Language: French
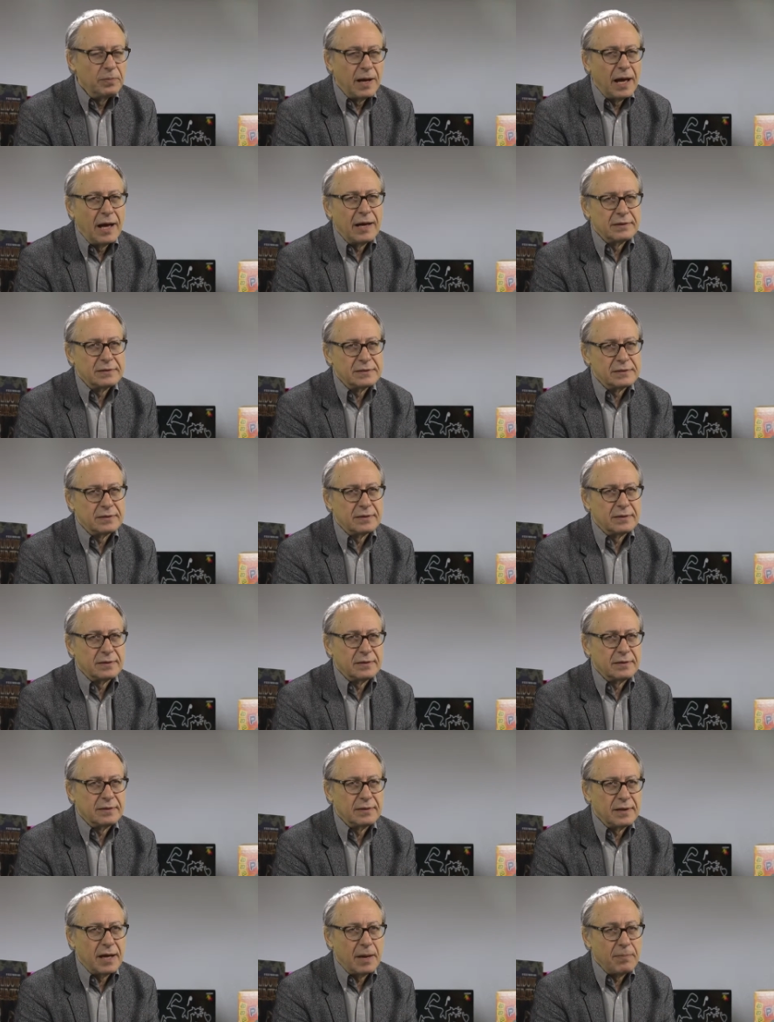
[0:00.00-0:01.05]
place
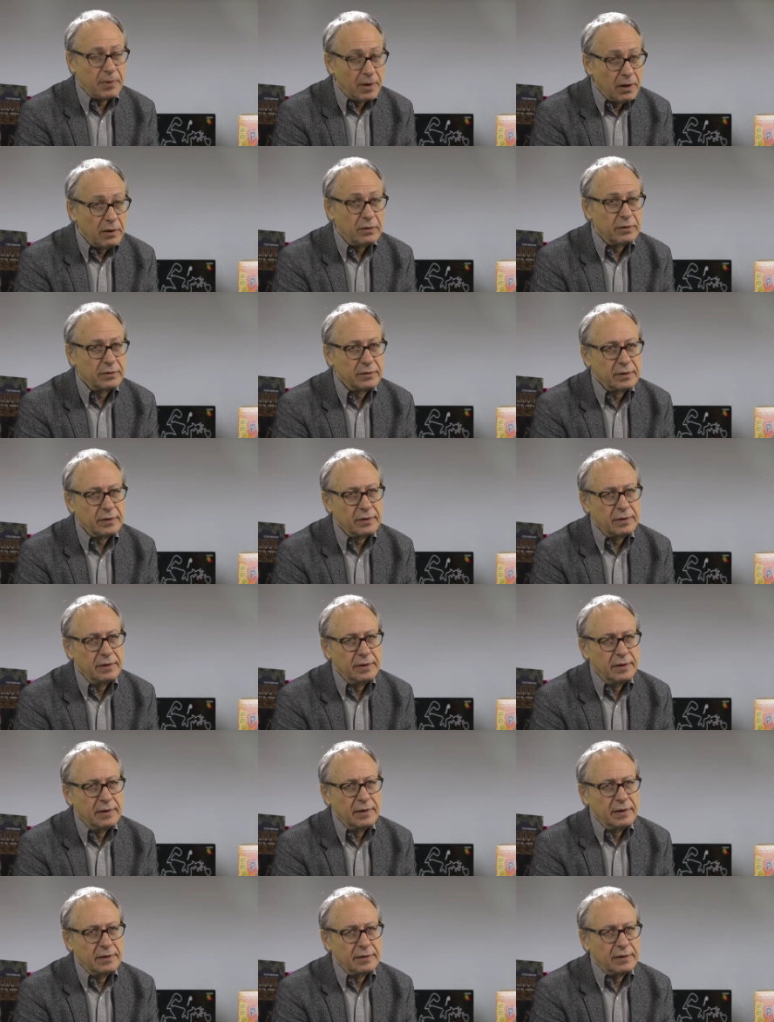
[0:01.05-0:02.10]
euh, à prendre
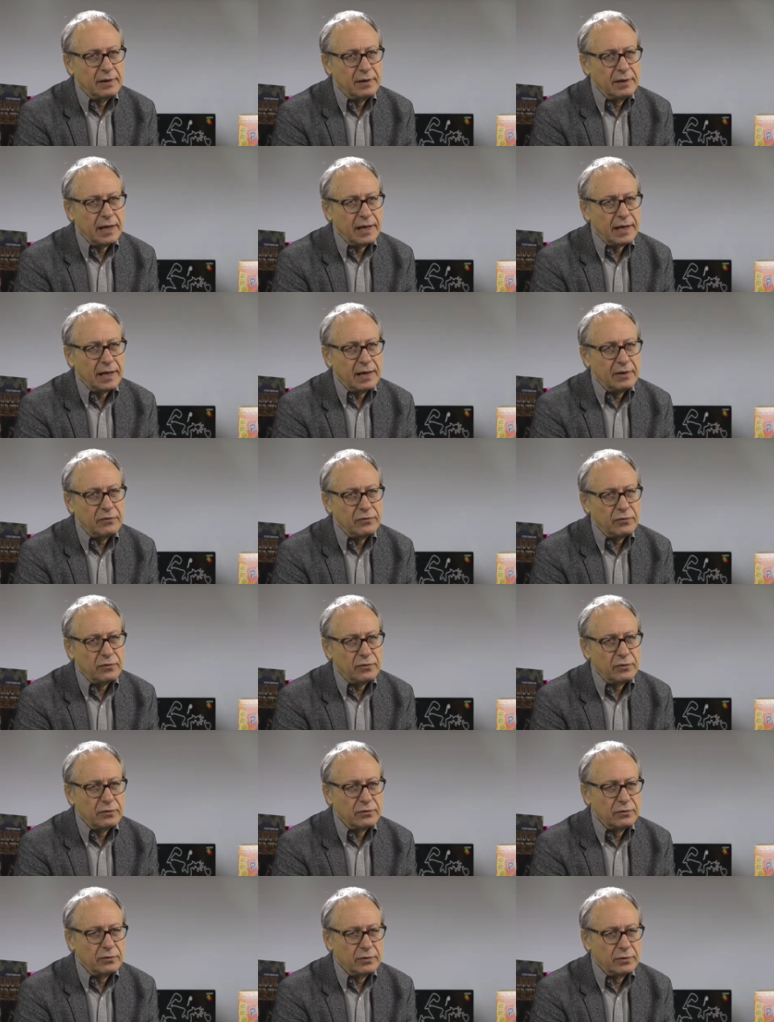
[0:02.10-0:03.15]
dans la
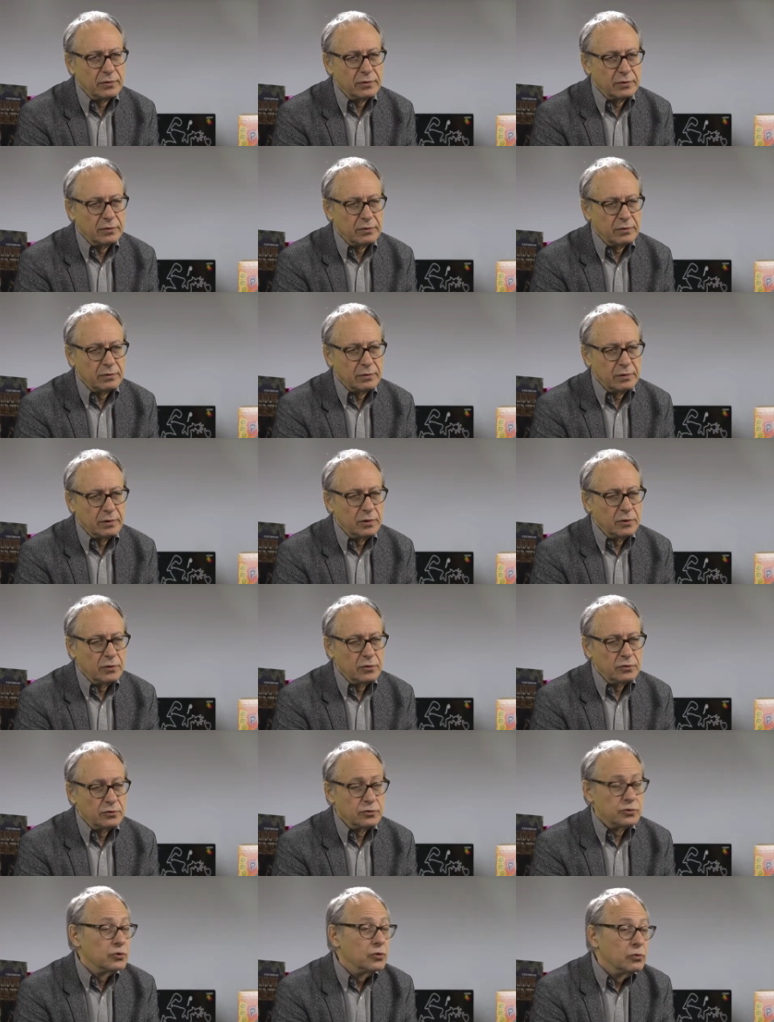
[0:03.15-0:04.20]
création de
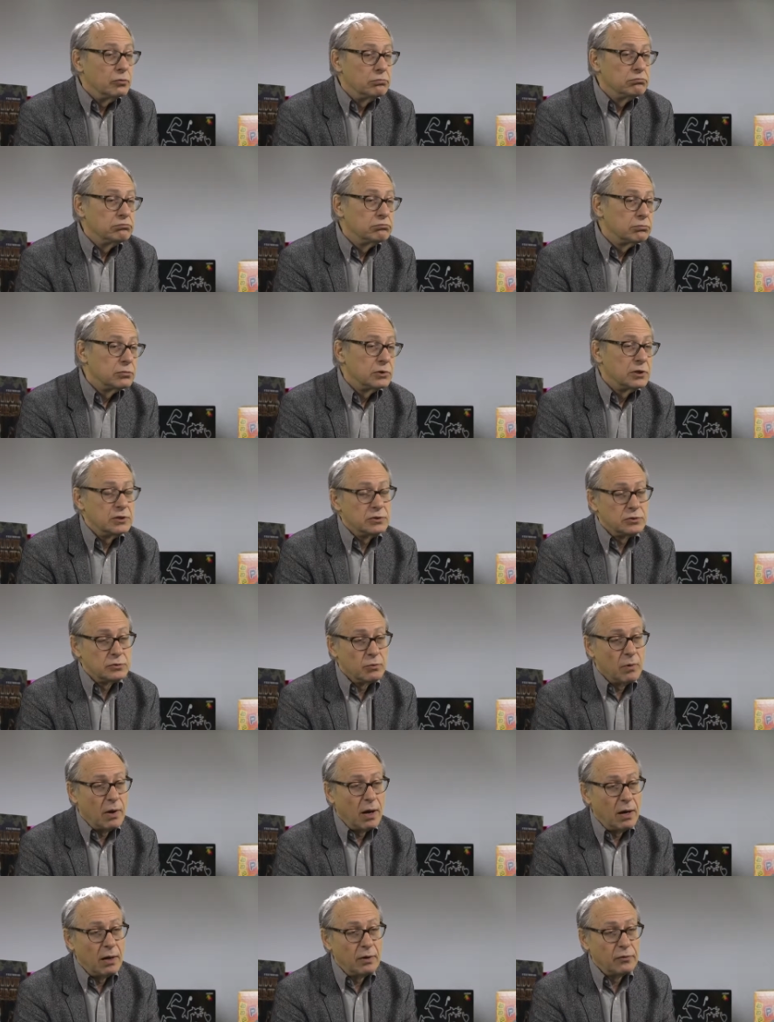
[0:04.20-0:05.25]
jeux, qu'ils
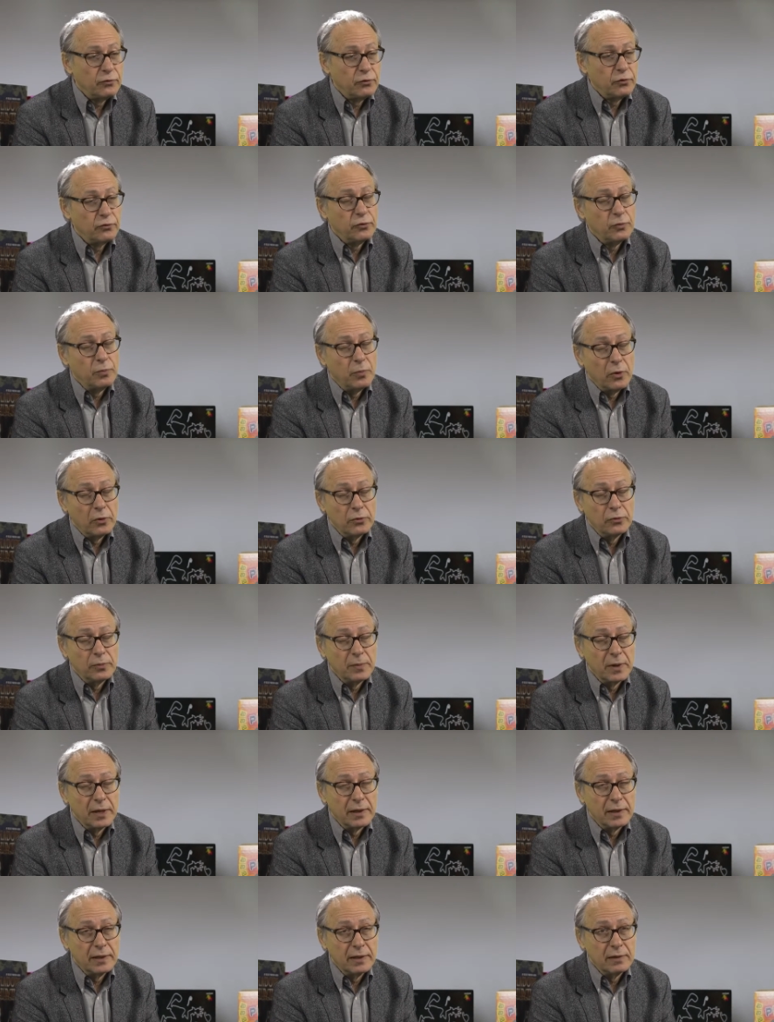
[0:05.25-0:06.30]
soient ce support
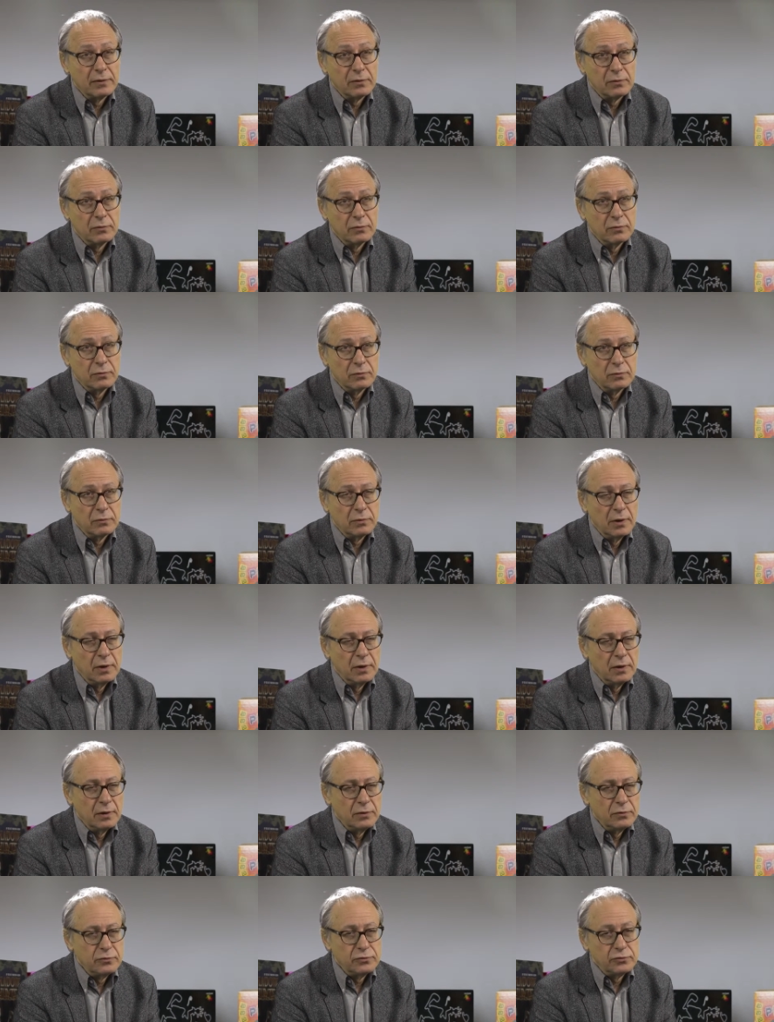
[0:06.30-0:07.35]
numérique ou
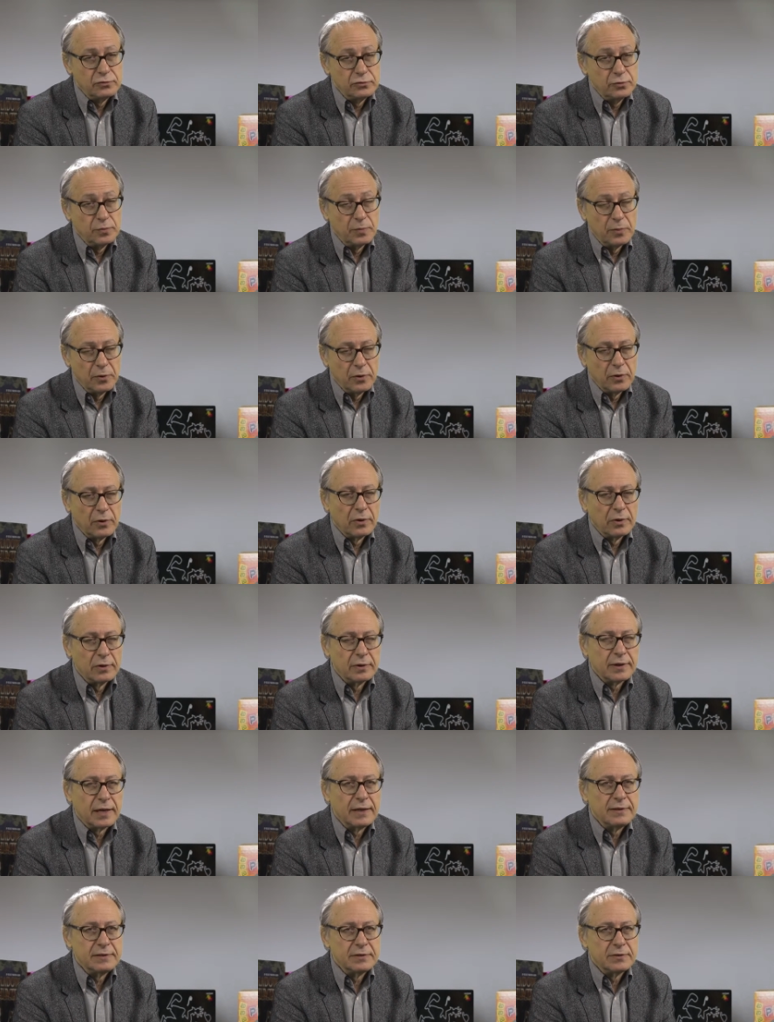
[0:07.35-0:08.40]
support euh,
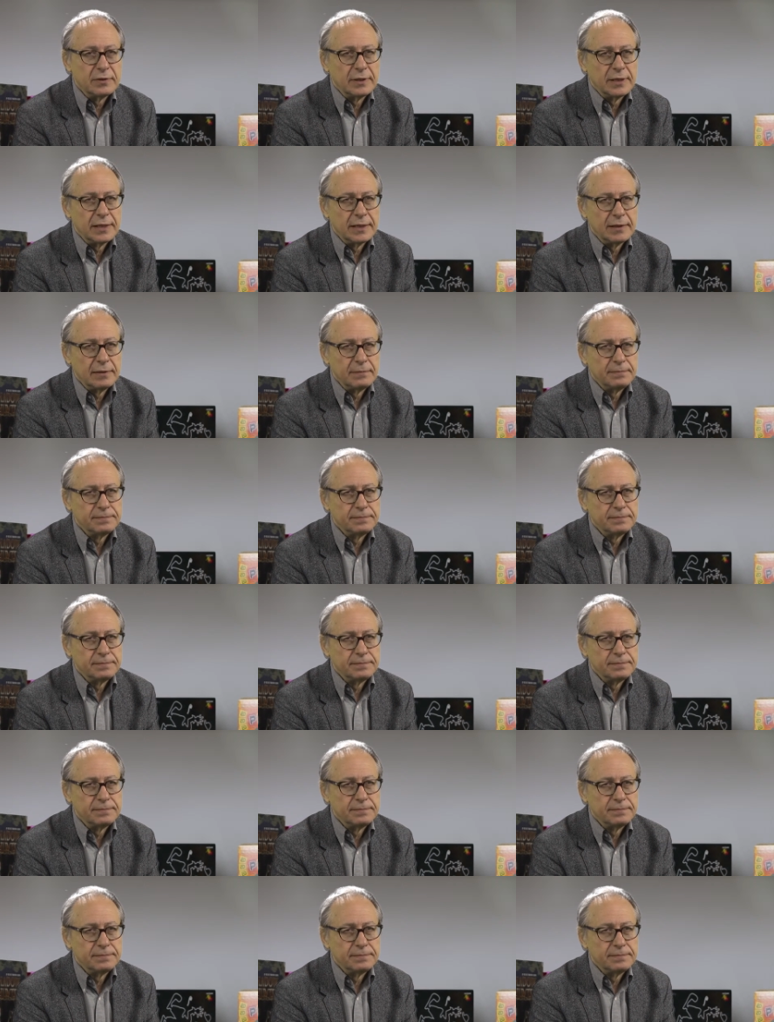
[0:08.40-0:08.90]
traditionnel.